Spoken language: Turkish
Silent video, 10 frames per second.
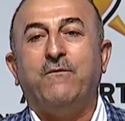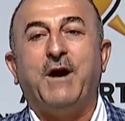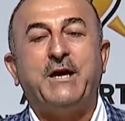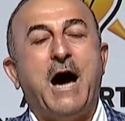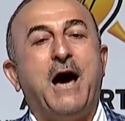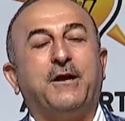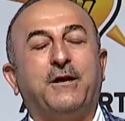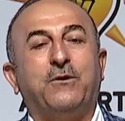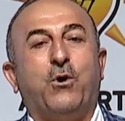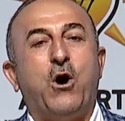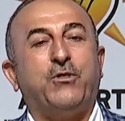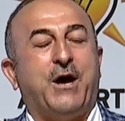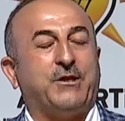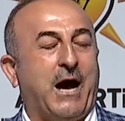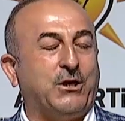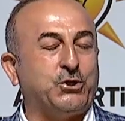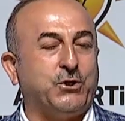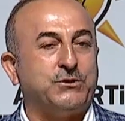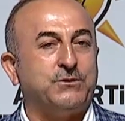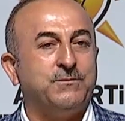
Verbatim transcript: Ve yarın 14 Ağustos